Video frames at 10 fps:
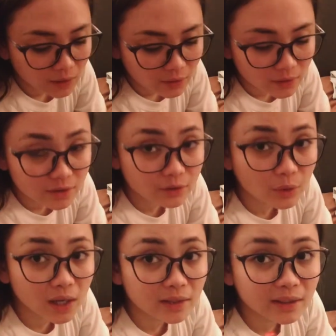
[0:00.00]
This
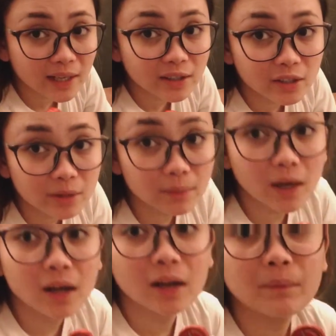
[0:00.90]
one, Tiger
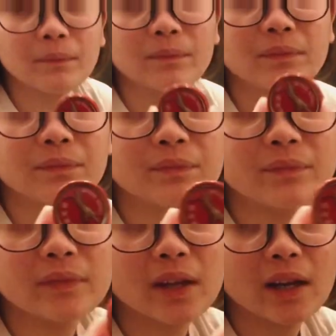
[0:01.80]
Balm.
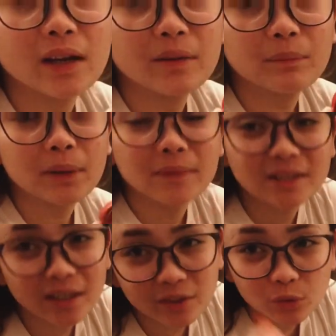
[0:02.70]
Yan. Pag
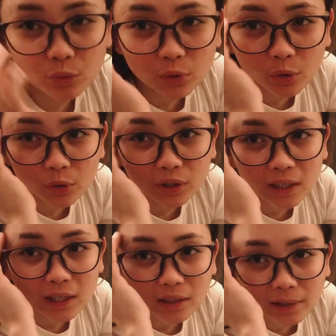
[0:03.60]
masakit yung ulo ko,
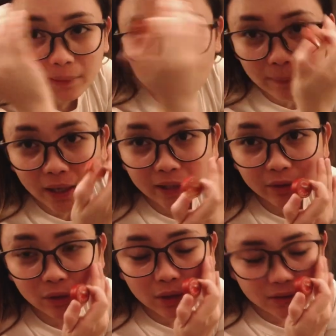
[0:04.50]
nilalagay pinapahid
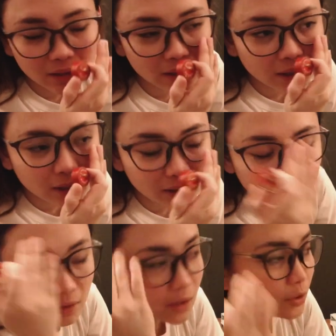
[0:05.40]
ko lang sa
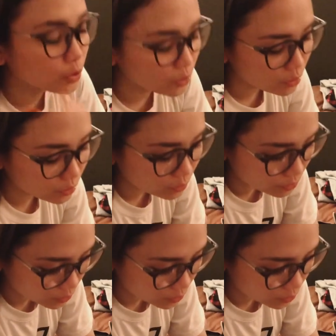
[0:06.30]
noo ko.